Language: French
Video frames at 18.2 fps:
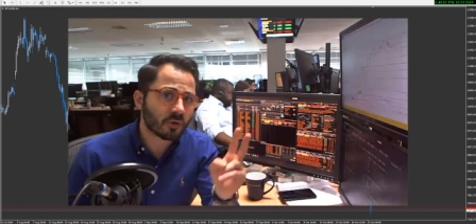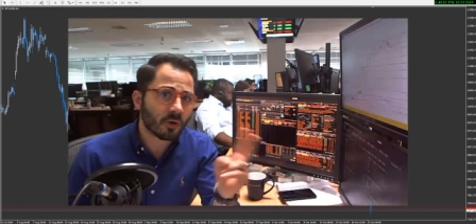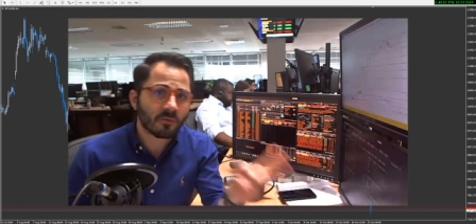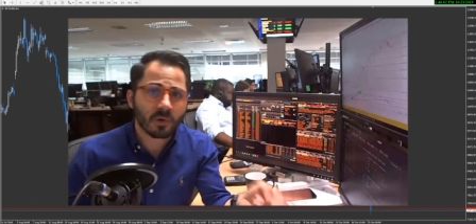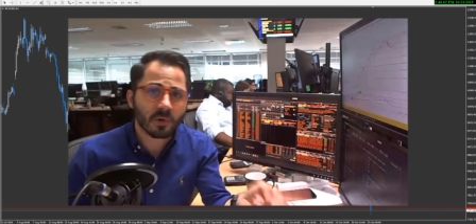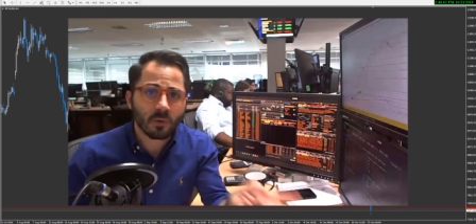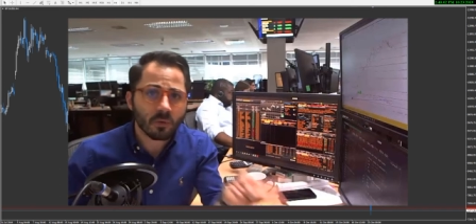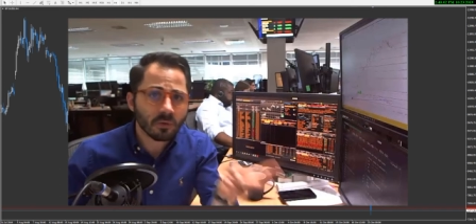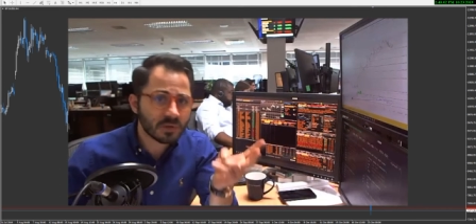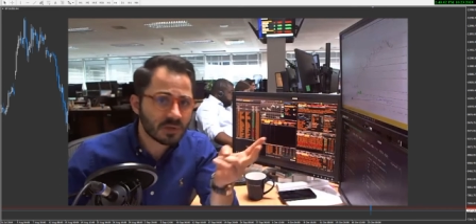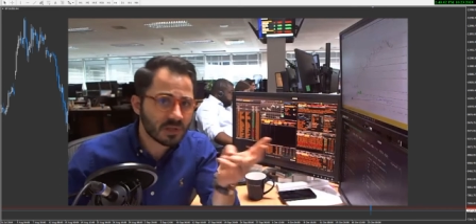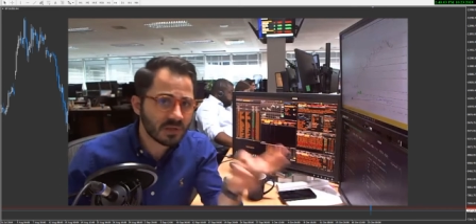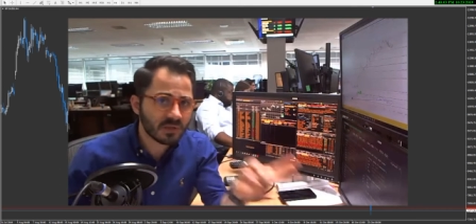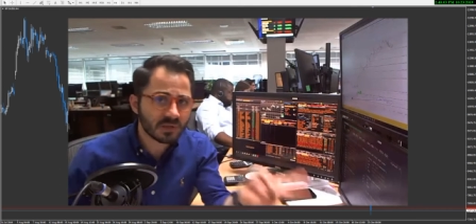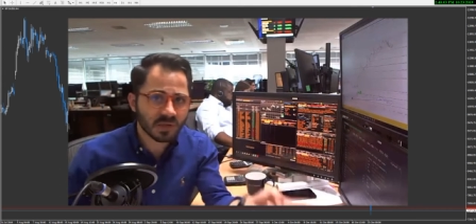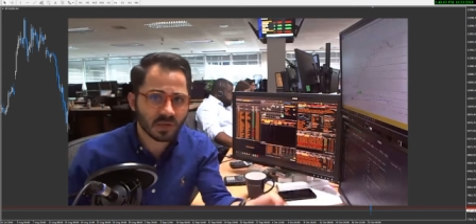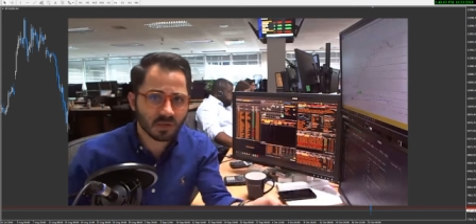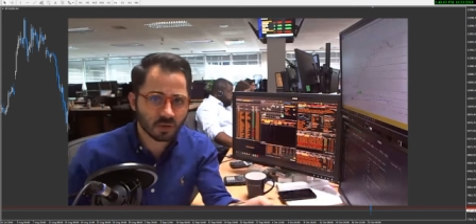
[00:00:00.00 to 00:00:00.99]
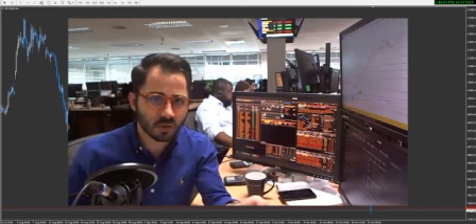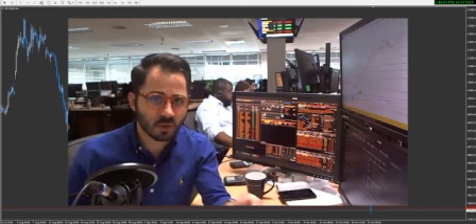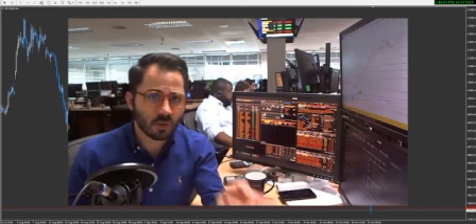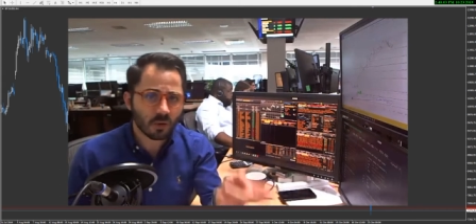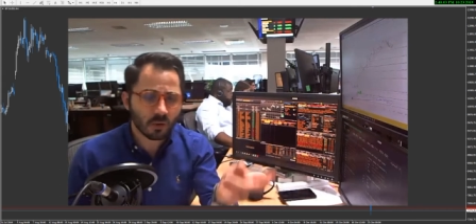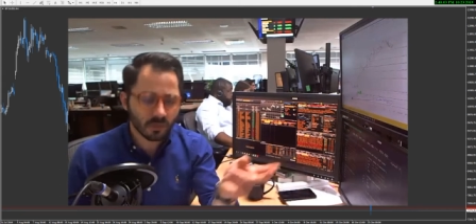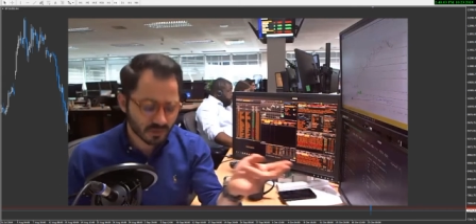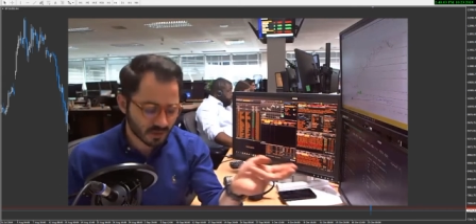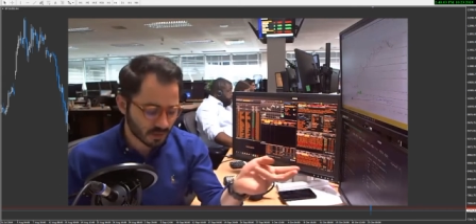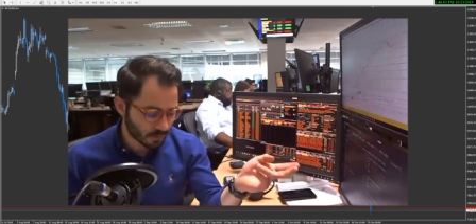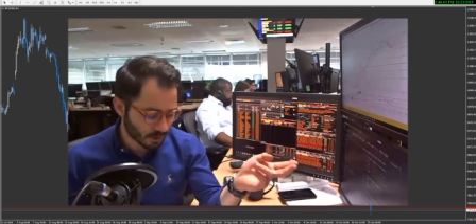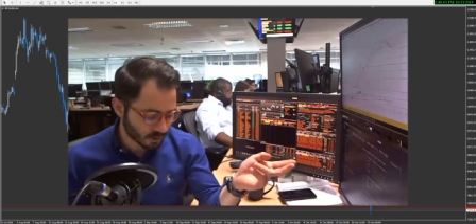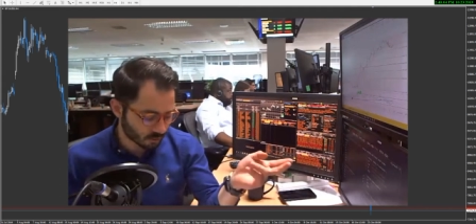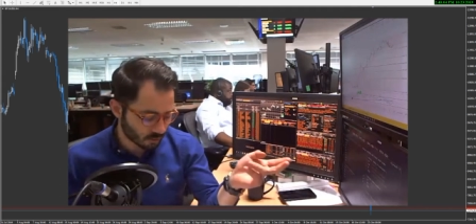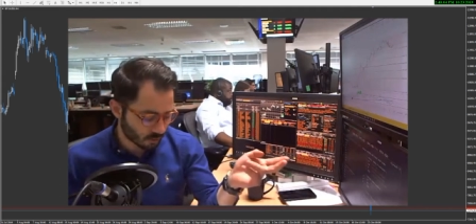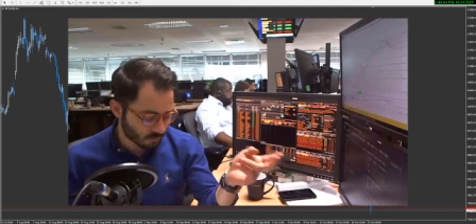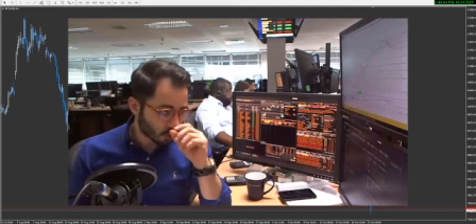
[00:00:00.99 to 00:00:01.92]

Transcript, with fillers: d'environ 10-15 jours, on ne sait pas trop.